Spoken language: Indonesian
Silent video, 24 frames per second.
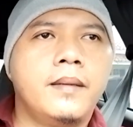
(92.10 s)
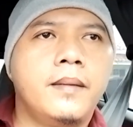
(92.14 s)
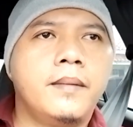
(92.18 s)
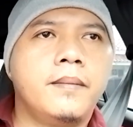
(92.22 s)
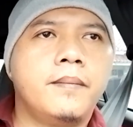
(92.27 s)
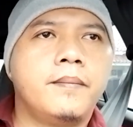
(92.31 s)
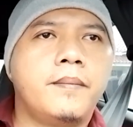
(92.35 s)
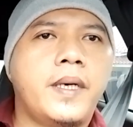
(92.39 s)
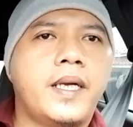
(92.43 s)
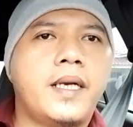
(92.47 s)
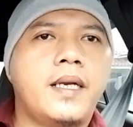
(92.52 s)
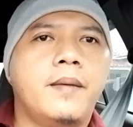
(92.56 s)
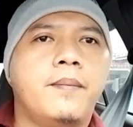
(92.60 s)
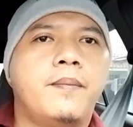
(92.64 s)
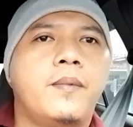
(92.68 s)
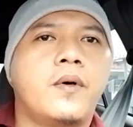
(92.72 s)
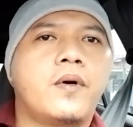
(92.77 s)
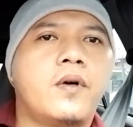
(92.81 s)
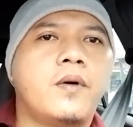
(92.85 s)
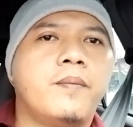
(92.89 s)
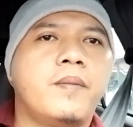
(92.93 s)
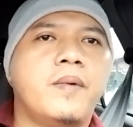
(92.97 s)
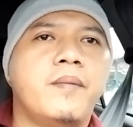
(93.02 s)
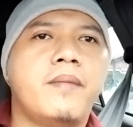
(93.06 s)
pada
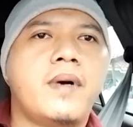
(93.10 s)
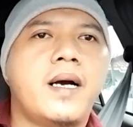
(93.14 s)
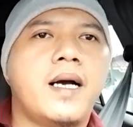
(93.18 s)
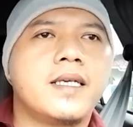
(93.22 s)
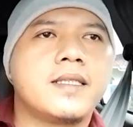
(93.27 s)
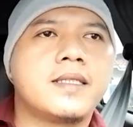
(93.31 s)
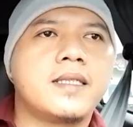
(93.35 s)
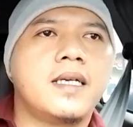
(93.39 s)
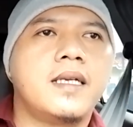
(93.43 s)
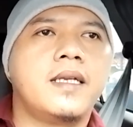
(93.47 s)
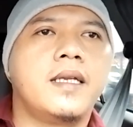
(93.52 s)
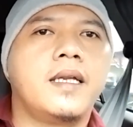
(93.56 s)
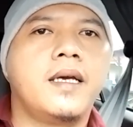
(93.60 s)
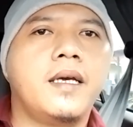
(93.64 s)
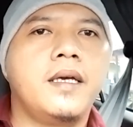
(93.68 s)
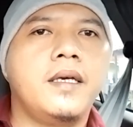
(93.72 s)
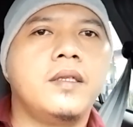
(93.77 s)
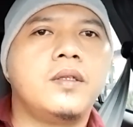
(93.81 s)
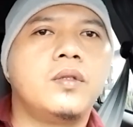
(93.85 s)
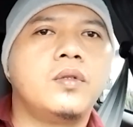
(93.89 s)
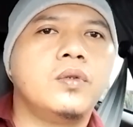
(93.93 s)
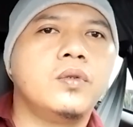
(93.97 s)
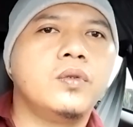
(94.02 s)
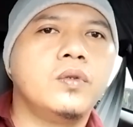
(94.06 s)
pokok pembahasan
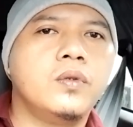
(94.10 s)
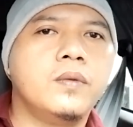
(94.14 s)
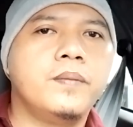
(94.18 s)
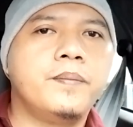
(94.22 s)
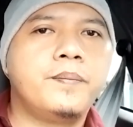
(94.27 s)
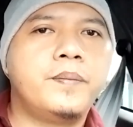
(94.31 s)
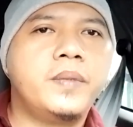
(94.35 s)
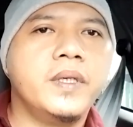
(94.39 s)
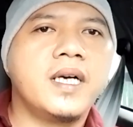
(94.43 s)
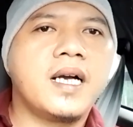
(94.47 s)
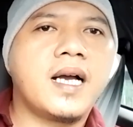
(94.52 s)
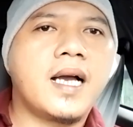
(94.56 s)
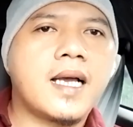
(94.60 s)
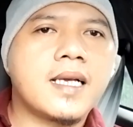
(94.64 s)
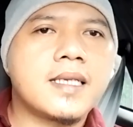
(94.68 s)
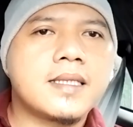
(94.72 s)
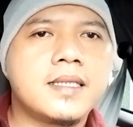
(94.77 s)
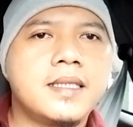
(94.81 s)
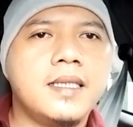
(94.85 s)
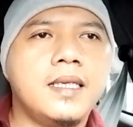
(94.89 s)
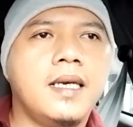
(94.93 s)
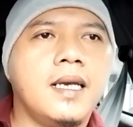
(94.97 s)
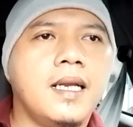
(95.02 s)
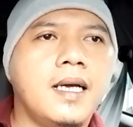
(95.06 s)
yaitu
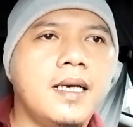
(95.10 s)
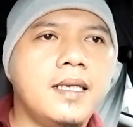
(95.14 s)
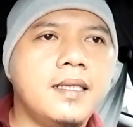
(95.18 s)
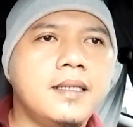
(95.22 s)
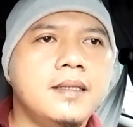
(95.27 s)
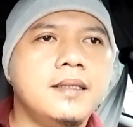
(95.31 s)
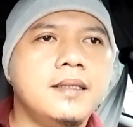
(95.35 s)
penghasilan